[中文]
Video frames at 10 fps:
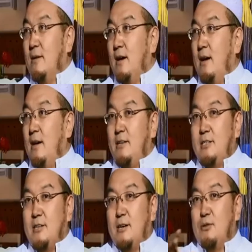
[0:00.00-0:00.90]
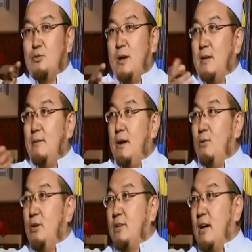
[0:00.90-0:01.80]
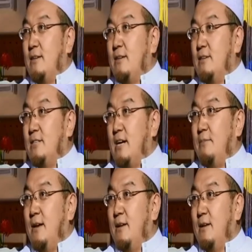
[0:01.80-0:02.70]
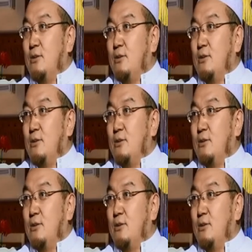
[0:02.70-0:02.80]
哎，那些人们做完礼拜回到他的那个家里面。